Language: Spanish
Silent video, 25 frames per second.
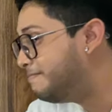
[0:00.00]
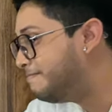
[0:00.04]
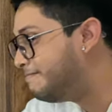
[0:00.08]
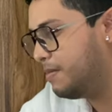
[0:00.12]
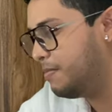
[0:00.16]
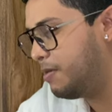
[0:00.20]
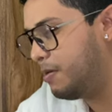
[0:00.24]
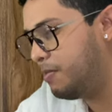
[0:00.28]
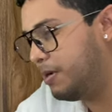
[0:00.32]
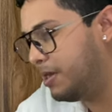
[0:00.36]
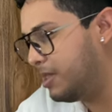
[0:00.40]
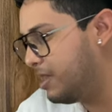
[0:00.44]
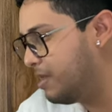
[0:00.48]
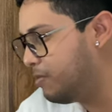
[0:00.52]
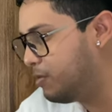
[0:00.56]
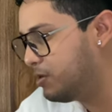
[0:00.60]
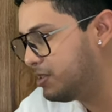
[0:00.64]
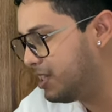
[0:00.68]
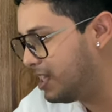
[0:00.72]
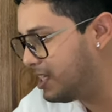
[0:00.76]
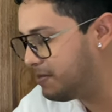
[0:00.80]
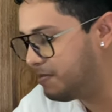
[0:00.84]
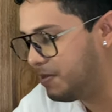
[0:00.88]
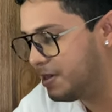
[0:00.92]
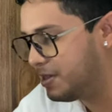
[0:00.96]
Siempre aprendemos
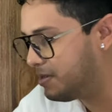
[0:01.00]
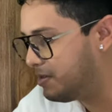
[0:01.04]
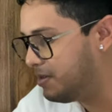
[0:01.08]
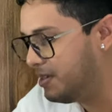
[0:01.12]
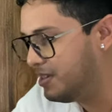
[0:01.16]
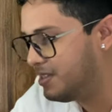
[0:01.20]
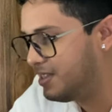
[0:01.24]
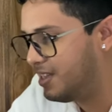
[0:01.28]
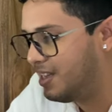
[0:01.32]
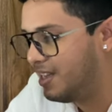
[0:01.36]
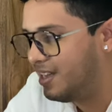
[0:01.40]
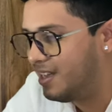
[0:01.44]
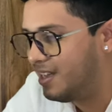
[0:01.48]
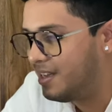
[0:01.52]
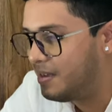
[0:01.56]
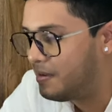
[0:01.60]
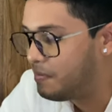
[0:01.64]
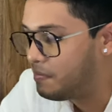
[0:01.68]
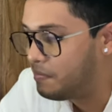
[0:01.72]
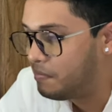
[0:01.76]
de las personas que,